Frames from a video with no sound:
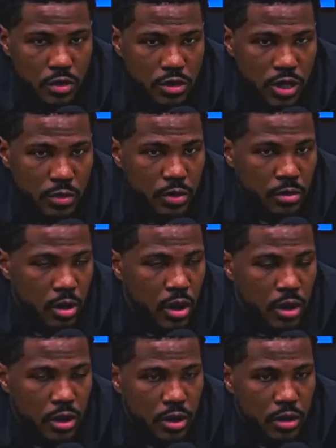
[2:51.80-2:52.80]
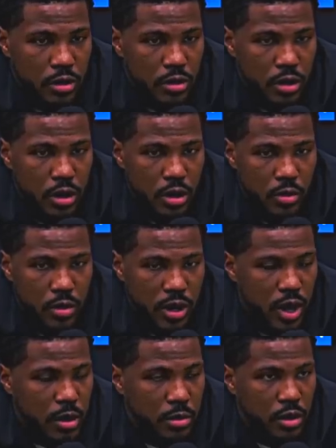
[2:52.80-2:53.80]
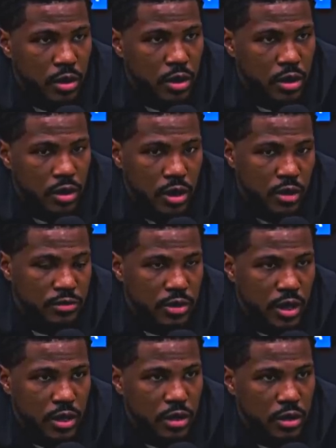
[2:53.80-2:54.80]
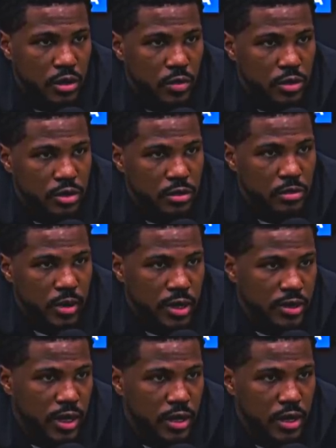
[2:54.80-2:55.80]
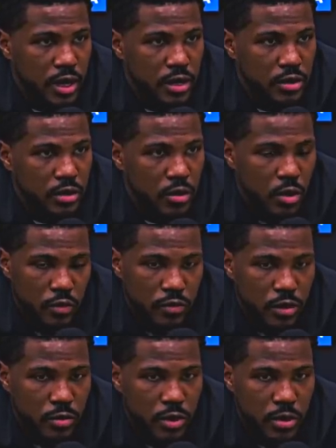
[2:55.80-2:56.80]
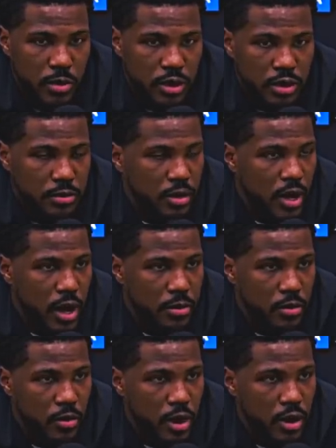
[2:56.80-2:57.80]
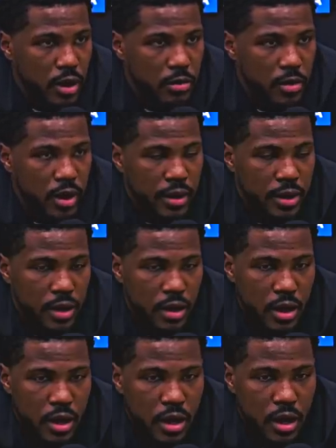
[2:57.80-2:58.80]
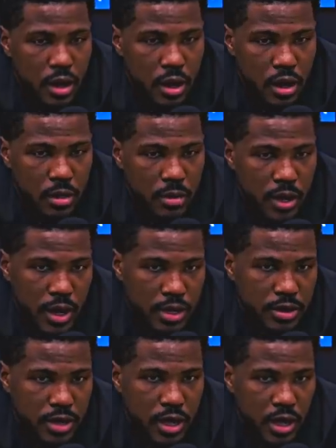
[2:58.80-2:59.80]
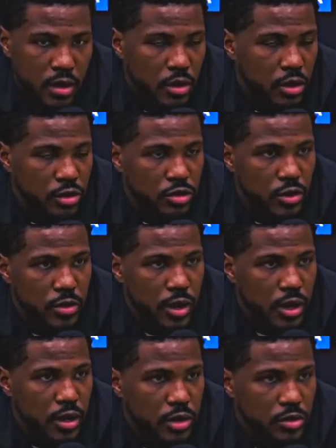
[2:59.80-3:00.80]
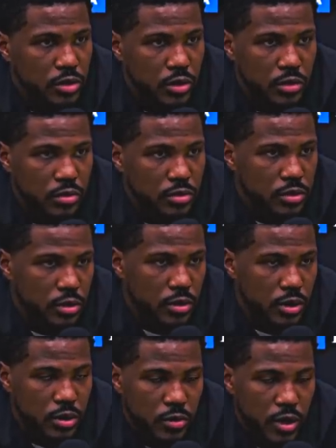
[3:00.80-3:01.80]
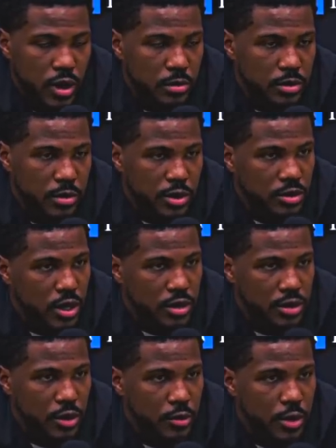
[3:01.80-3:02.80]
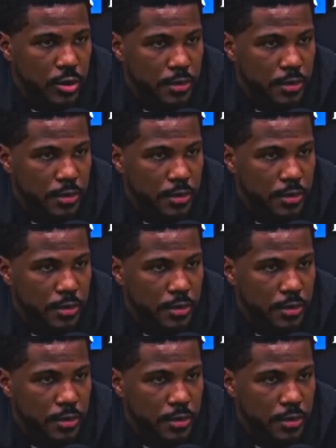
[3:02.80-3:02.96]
Pero hindi pa rin naman daw sigurado nang dahil hindi naman daw natin alam ano ang mangyayari sa inarap. So parang ang sa payag ni Malik Beasley ito mga idol ay parang gusto